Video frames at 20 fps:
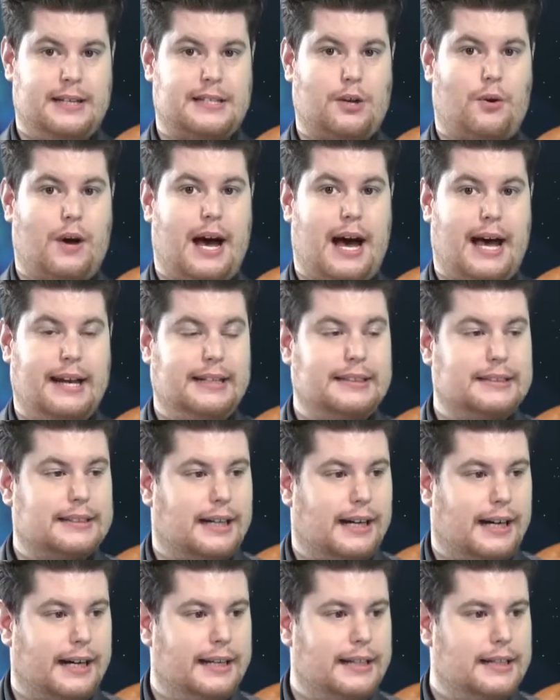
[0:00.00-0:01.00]
auch alle
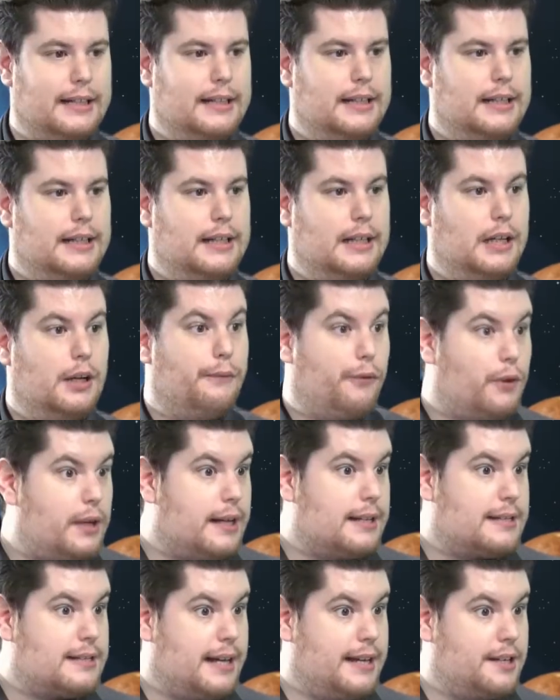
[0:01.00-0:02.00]
drei äh,
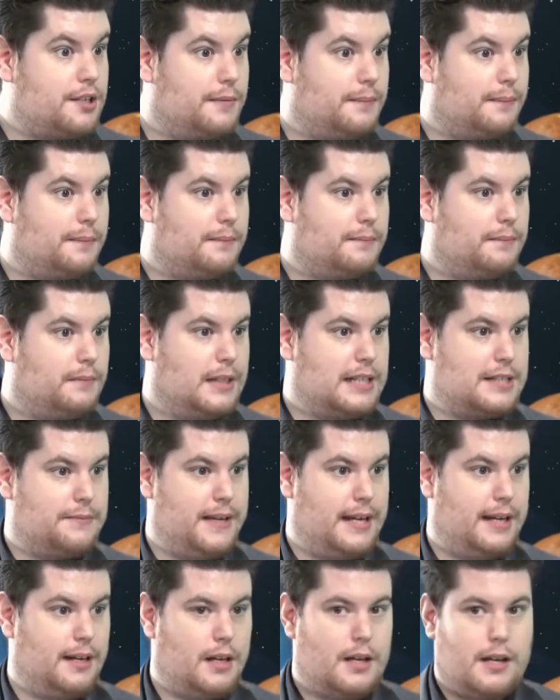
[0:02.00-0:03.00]
Feuerzeichen.
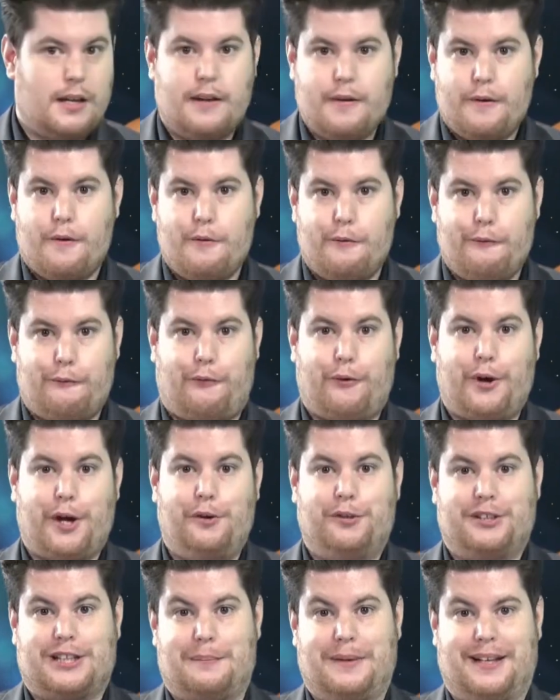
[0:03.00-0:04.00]
Deswegen Feuern
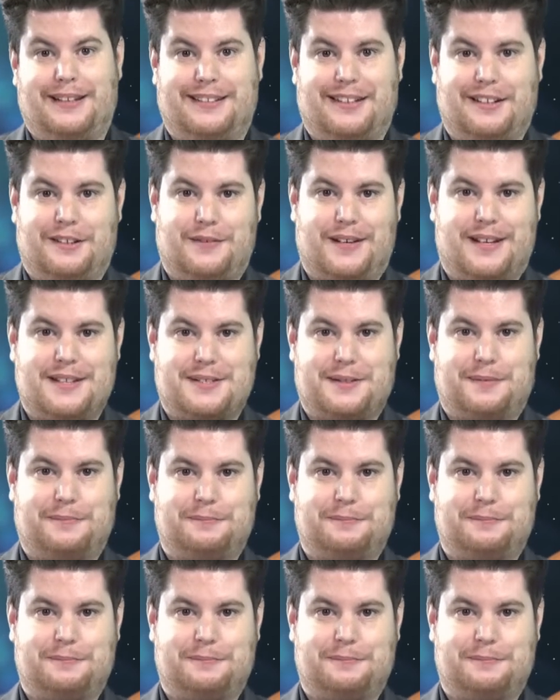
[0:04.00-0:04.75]
unterm Hintern quasi.